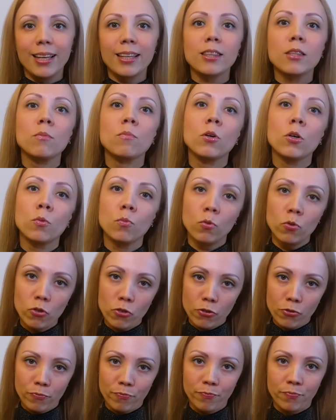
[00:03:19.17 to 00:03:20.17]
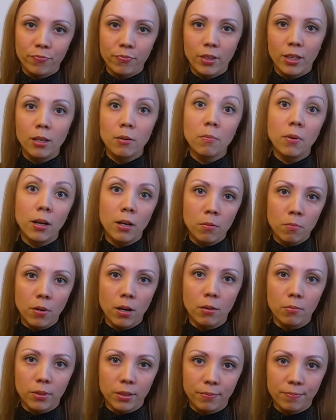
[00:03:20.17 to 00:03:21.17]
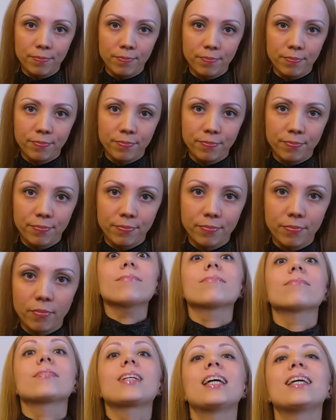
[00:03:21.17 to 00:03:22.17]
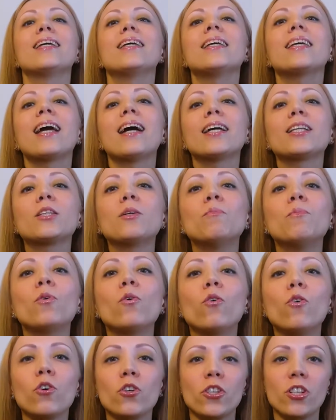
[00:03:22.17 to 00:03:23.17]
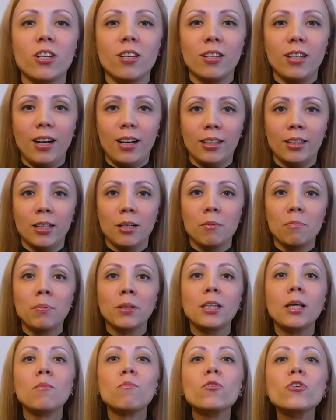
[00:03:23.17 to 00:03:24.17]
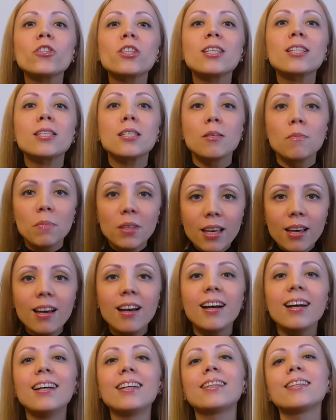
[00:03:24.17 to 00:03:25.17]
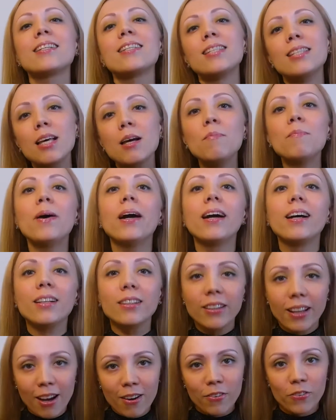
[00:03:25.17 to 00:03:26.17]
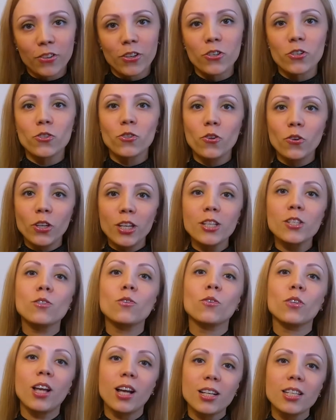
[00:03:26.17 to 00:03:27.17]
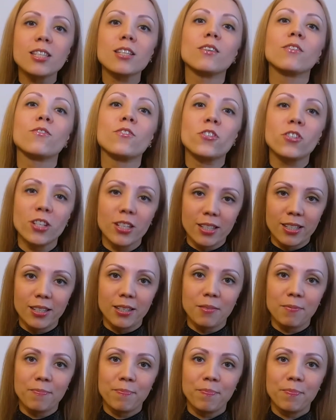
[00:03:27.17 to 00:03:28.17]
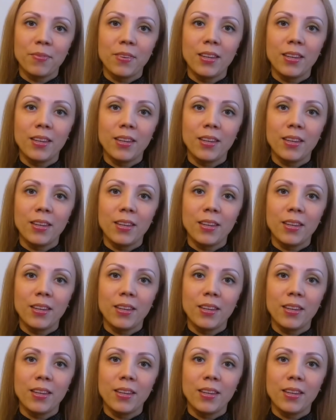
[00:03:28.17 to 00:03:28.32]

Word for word: Это мой муж и моя мама. И я этому очень рада, потому что семья – это самое главное, что есть у нас в жизни.